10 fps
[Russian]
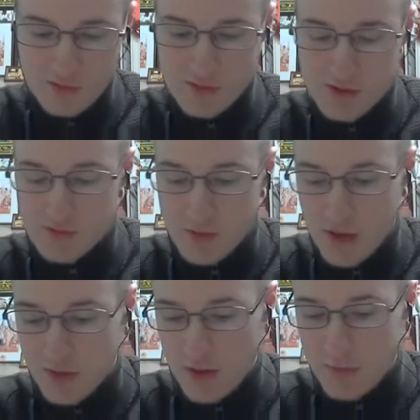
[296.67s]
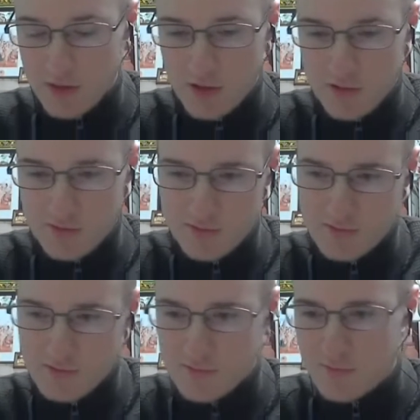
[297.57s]
Все собирали в копилке,
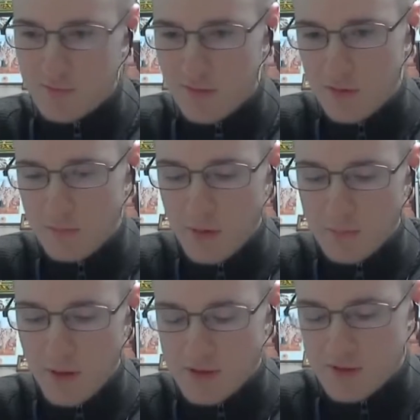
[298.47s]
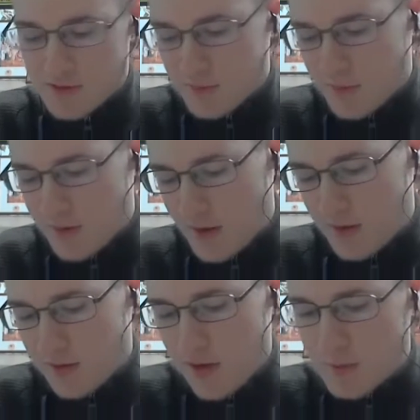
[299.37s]
по пайсе собирали.